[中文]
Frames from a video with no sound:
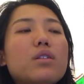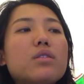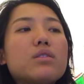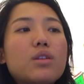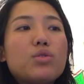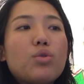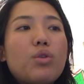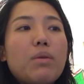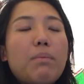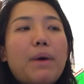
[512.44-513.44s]
这就
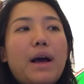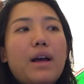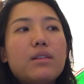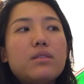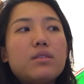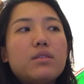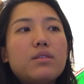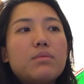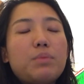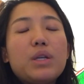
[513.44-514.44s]
会把
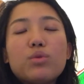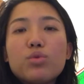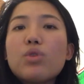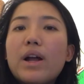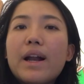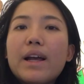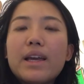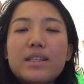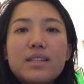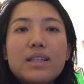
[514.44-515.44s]
病毒传染
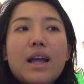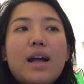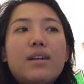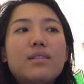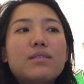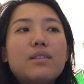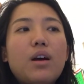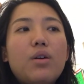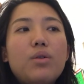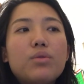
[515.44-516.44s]
给其他人，然
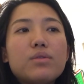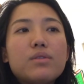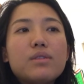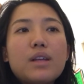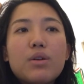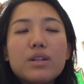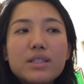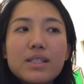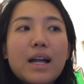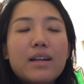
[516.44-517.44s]
后造成
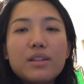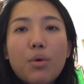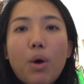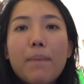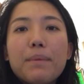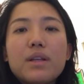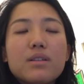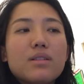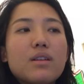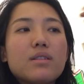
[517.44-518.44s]
其他人的患病，
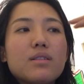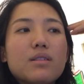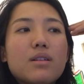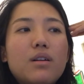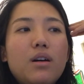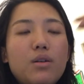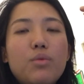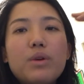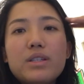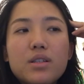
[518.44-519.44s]
这是事件
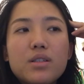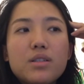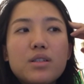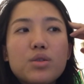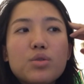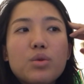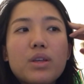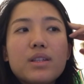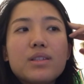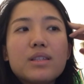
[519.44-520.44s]
很危险的事情，所
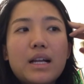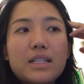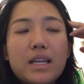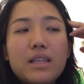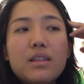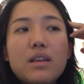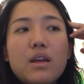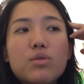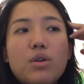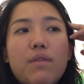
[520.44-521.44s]
以大家一定
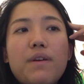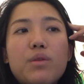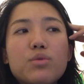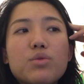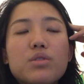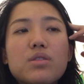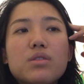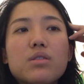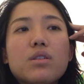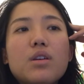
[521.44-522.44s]
要做好防护措
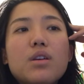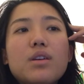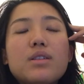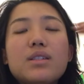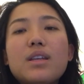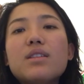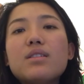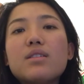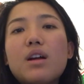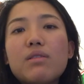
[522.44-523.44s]
施，坚
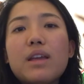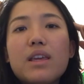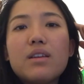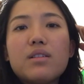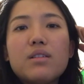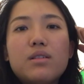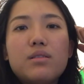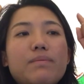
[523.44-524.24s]
持到那一刻。